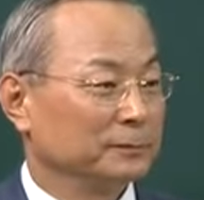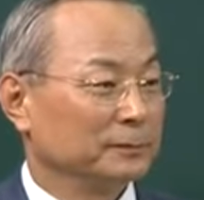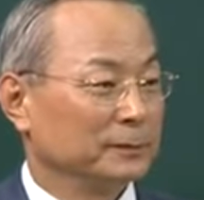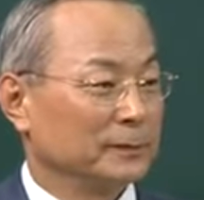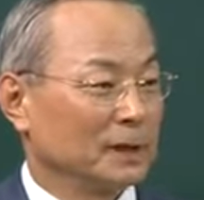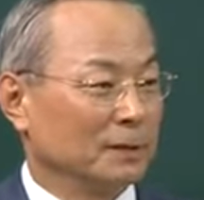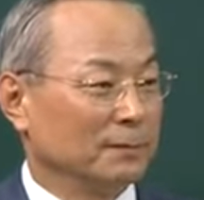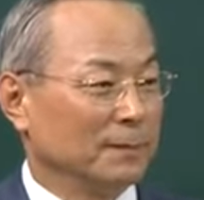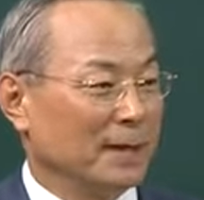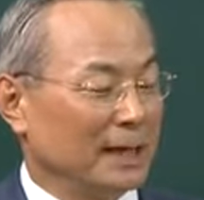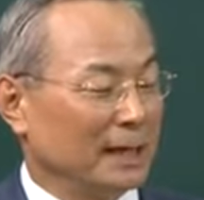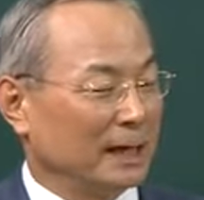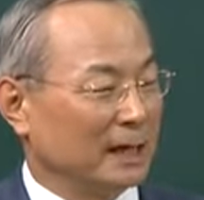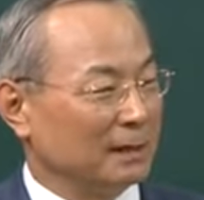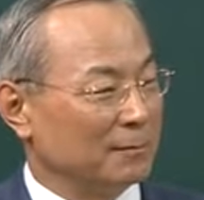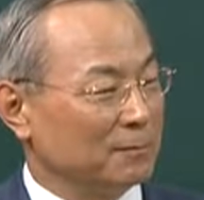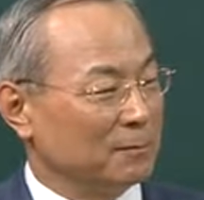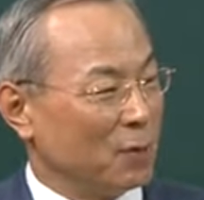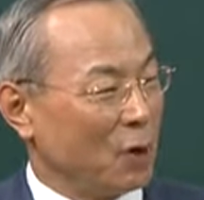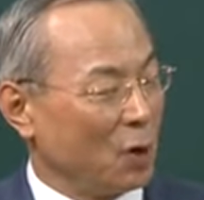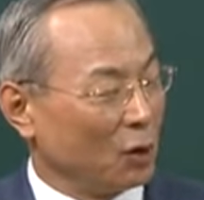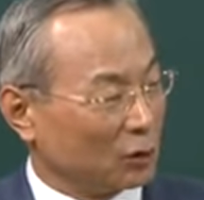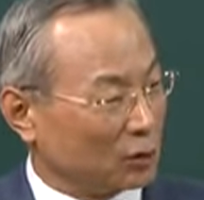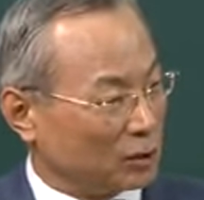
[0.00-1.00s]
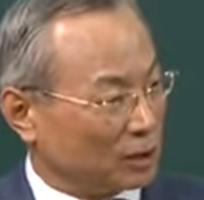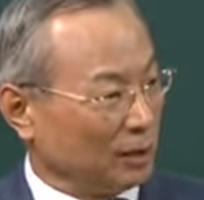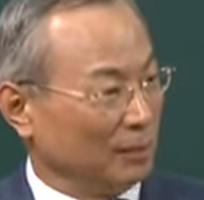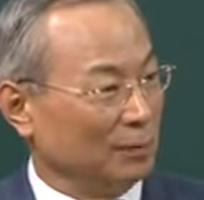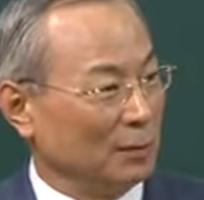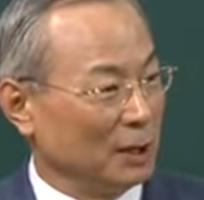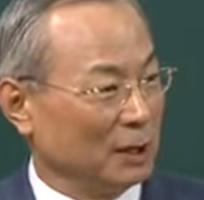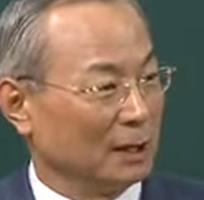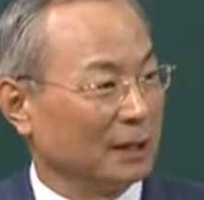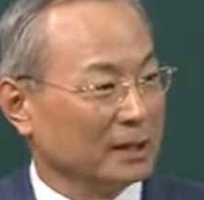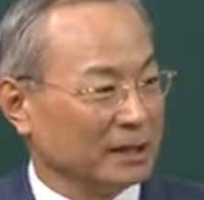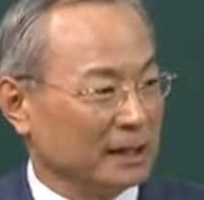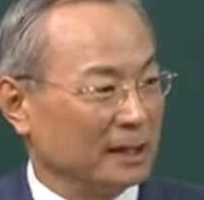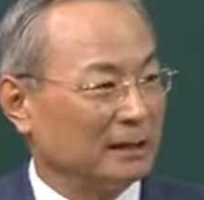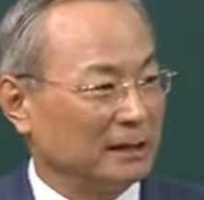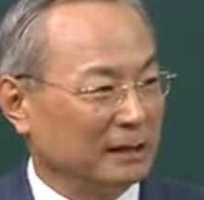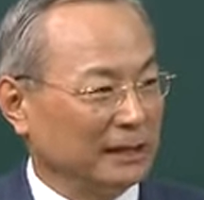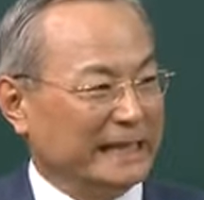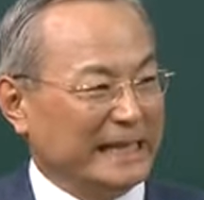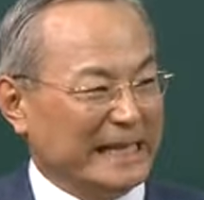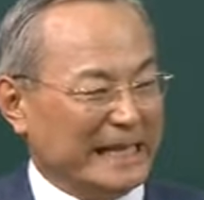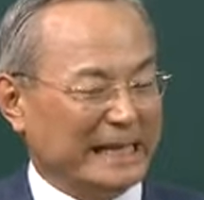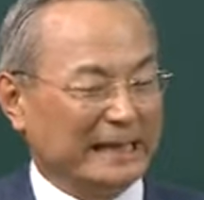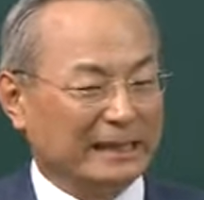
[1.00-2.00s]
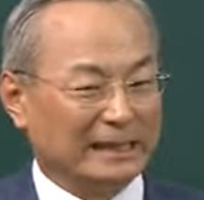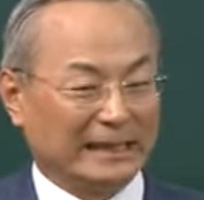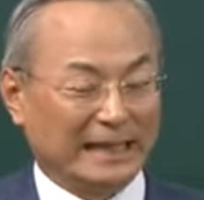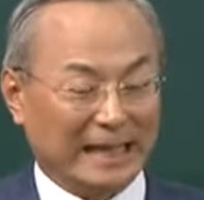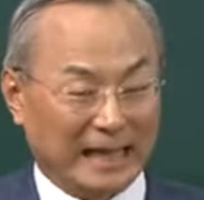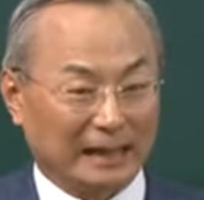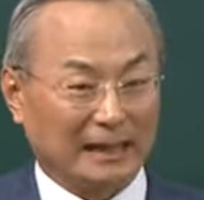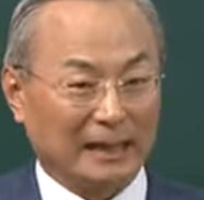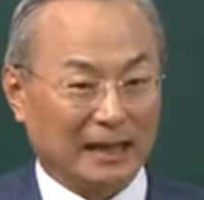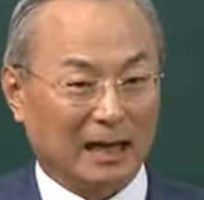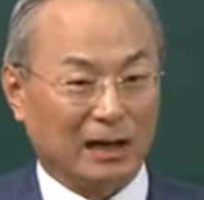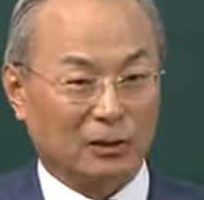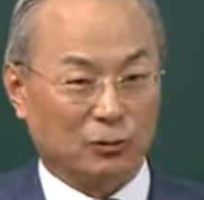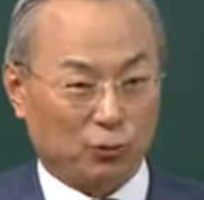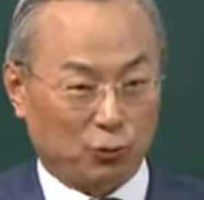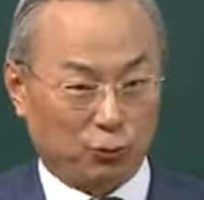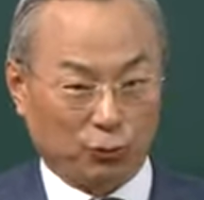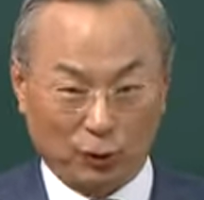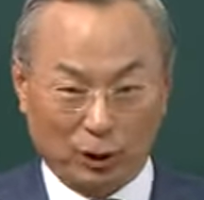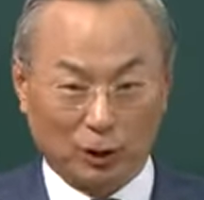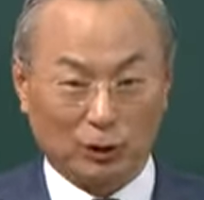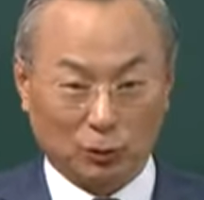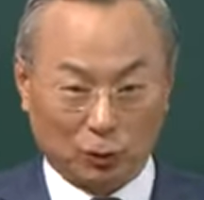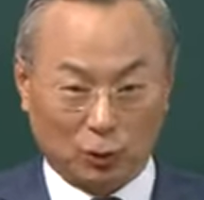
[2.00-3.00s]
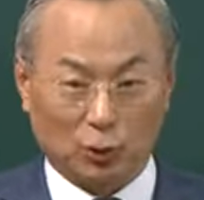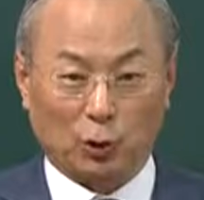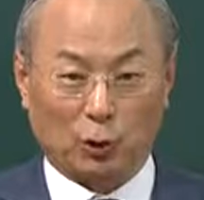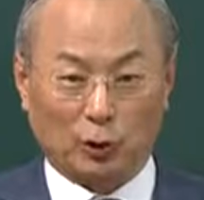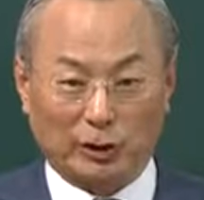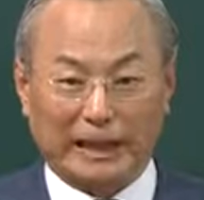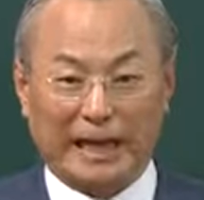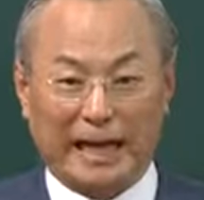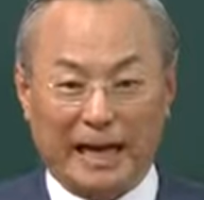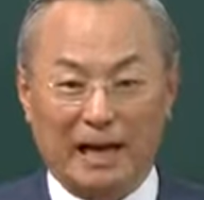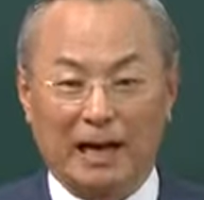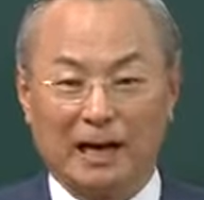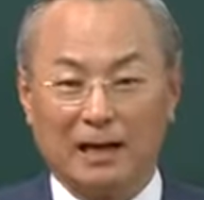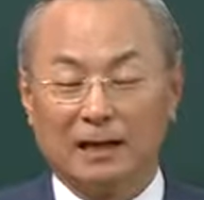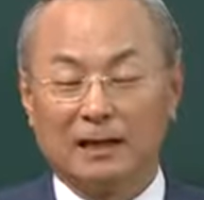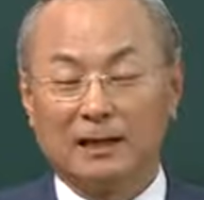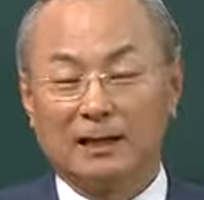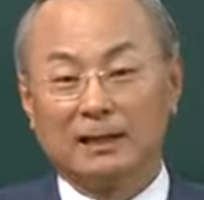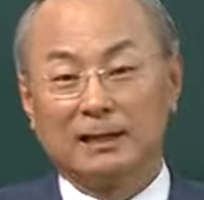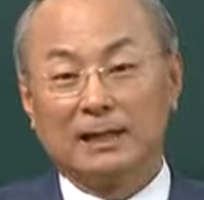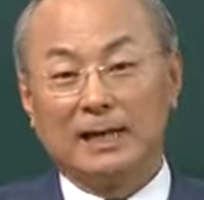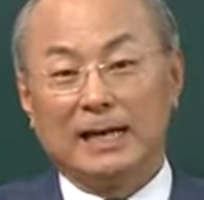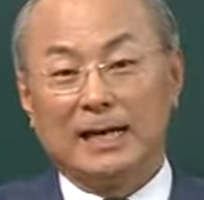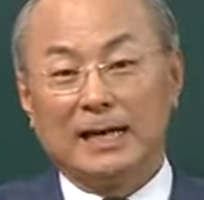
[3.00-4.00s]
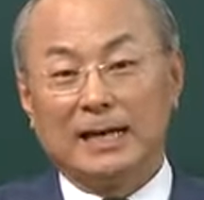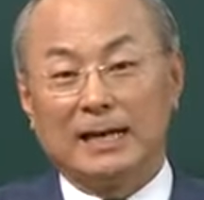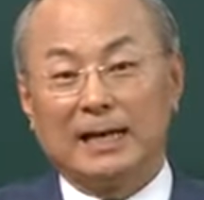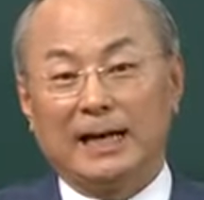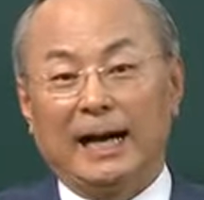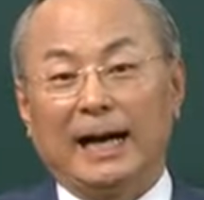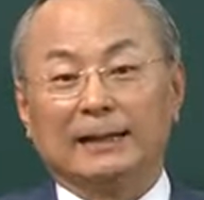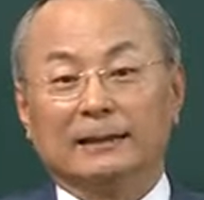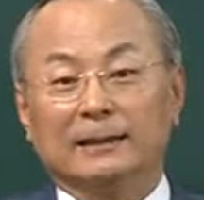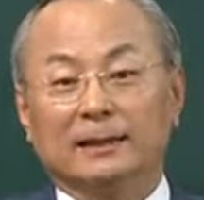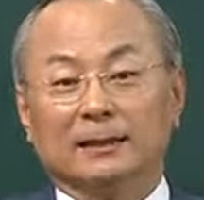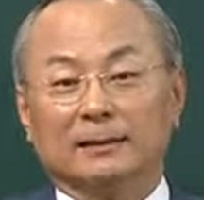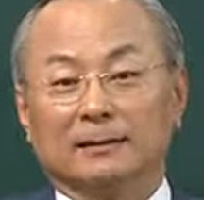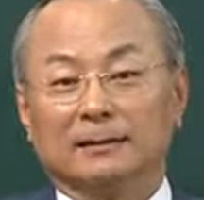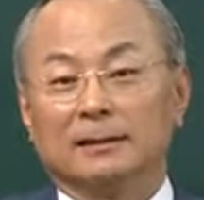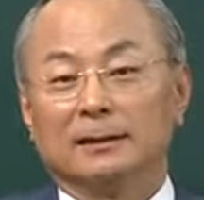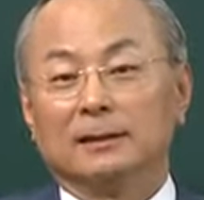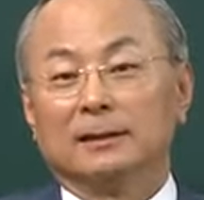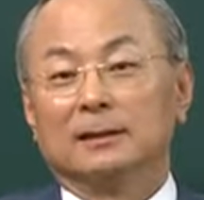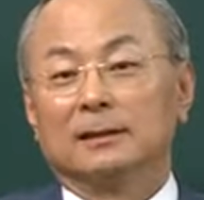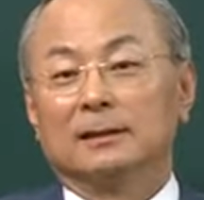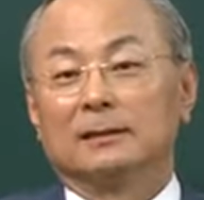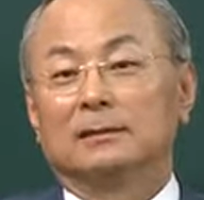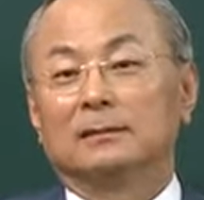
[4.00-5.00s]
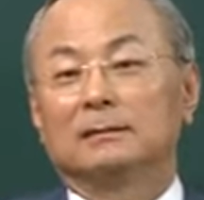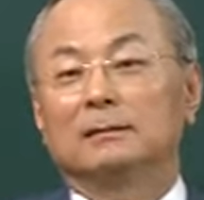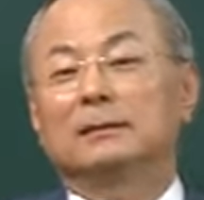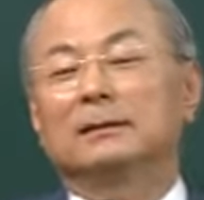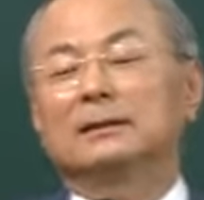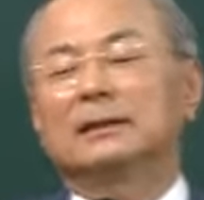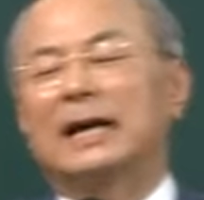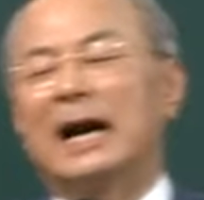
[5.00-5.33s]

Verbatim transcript: 정말 나는 목숨을 이거 이 일을 하다가 죽어도 좋다 하는 그런